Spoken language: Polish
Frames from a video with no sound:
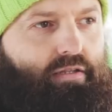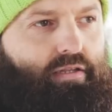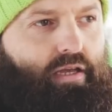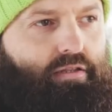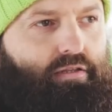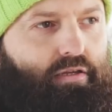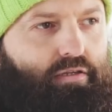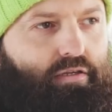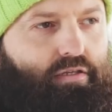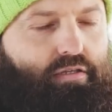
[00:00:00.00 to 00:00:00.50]

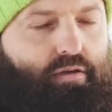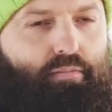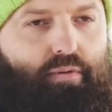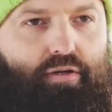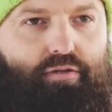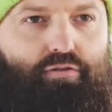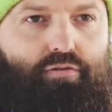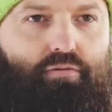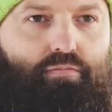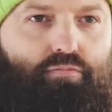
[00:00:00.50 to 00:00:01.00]
tata nie za
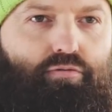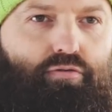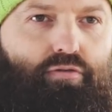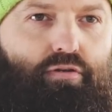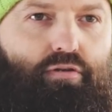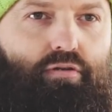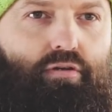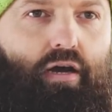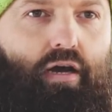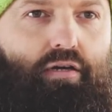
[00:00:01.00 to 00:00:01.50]
bardzo mój
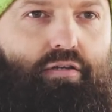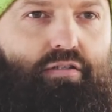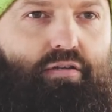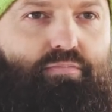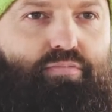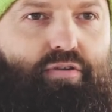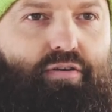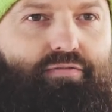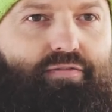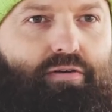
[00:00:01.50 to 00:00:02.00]

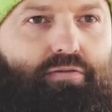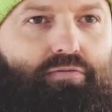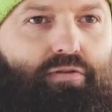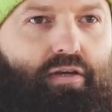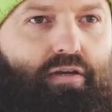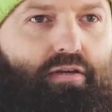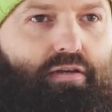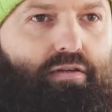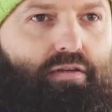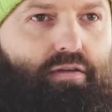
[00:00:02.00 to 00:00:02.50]
akceptował
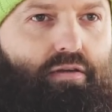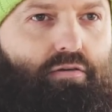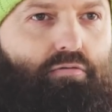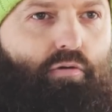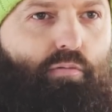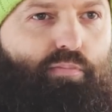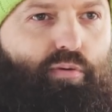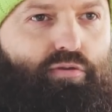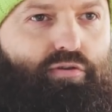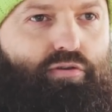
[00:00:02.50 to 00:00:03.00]
te
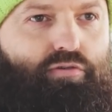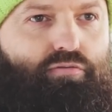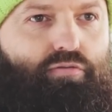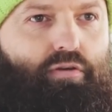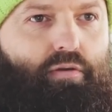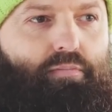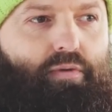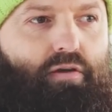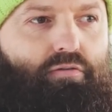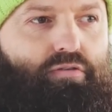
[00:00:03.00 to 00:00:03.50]
kłopoty,
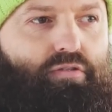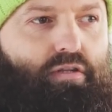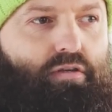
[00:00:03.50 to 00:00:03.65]
które miał